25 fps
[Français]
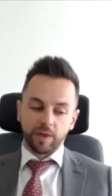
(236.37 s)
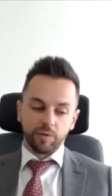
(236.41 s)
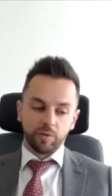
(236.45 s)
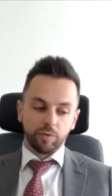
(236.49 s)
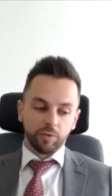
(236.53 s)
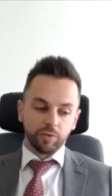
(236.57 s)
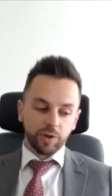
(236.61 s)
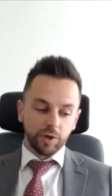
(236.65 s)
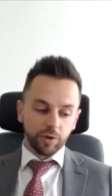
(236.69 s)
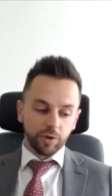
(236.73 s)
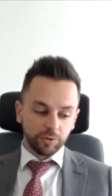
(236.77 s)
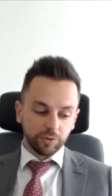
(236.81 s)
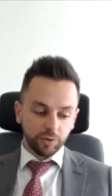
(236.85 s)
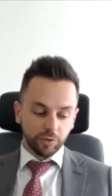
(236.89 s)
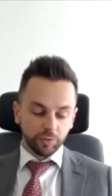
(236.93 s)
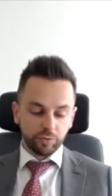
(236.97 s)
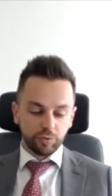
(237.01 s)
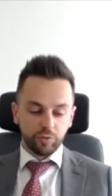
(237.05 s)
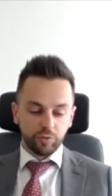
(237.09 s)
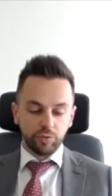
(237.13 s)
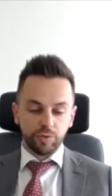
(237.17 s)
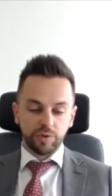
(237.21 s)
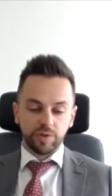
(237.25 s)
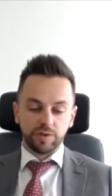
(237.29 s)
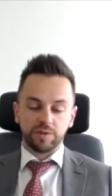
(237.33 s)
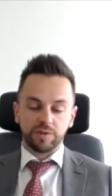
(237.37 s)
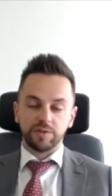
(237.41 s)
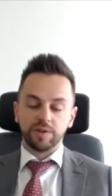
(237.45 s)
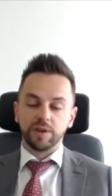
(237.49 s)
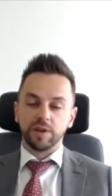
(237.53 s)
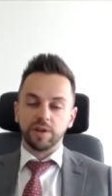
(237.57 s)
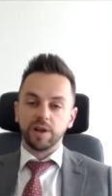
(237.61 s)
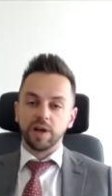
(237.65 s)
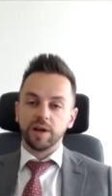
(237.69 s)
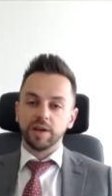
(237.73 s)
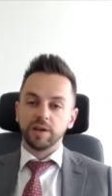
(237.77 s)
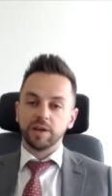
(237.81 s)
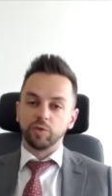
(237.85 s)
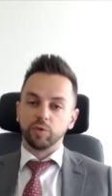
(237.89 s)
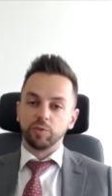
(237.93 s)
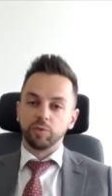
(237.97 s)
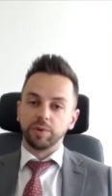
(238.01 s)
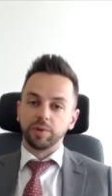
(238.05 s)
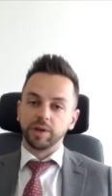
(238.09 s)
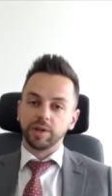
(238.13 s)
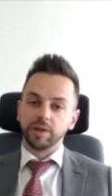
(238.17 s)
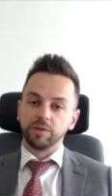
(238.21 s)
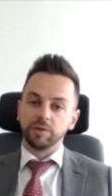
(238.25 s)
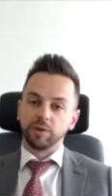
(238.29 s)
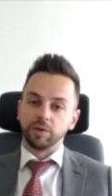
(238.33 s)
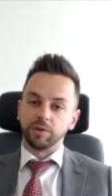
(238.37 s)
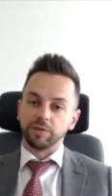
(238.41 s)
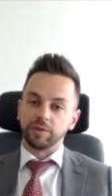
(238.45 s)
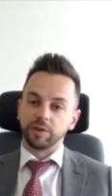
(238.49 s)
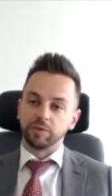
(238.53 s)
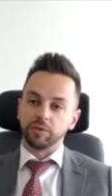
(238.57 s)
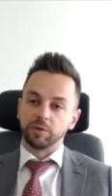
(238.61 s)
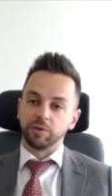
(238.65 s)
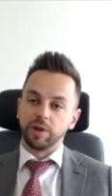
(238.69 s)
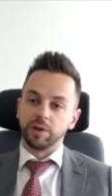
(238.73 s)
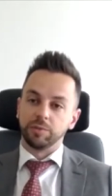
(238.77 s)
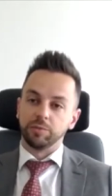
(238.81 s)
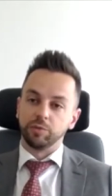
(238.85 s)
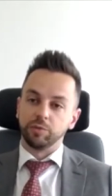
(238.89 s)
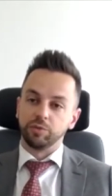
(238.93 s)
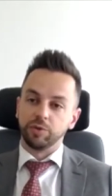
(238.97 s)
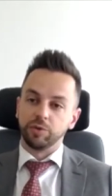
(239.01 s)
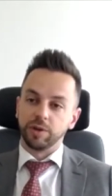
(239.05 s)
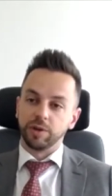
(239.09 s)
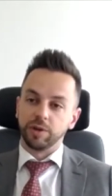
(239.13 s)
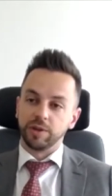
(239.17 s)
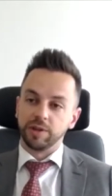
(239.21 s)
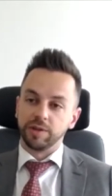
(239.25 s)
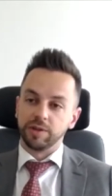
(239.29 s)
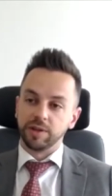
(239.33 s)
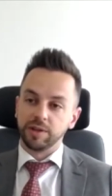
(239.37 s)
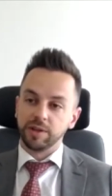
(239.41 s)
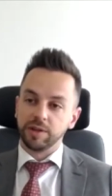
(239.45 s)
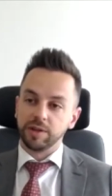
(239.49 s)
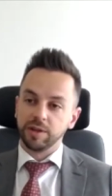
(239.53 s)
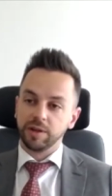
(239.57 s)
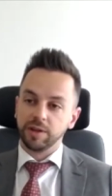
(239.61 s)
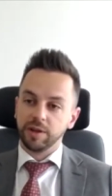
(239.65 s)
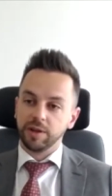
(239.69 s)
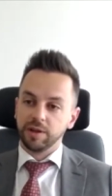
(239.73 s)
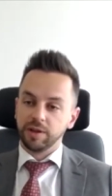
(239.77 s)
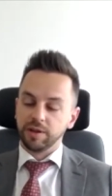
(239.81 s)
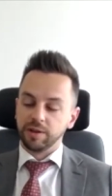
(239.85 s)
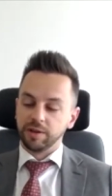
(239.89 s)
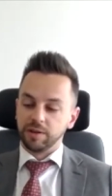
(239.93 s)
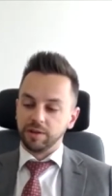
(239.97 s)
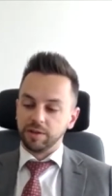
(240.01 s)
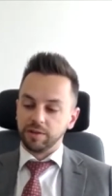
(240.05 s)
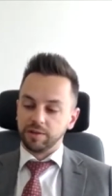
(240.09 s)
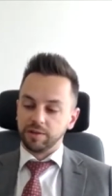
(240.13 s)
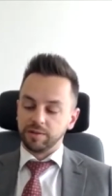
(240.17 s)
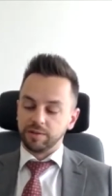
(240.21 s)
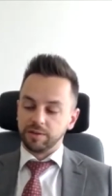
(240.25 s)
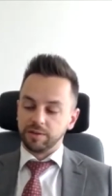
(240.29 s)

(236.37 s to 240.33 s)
On a entendu ici et là, y compris dans le secteur de la mutualité, et,